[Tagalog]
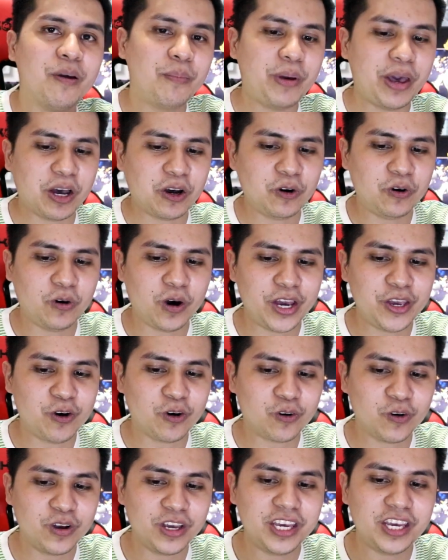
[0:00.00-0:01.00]
Pero
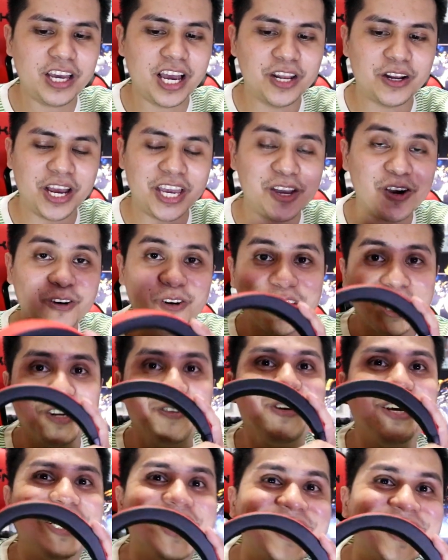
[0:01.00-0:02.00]
ayokong i ano, ayokong
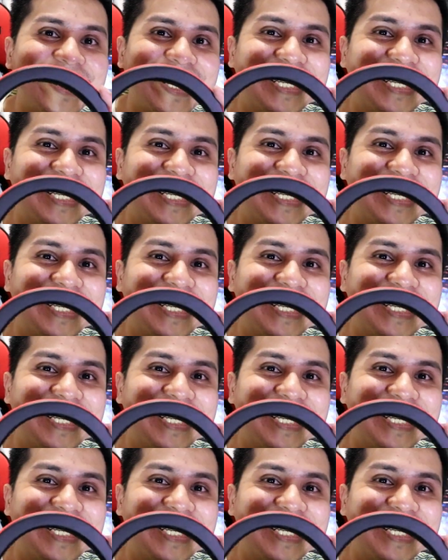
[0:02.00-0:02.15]
i-risk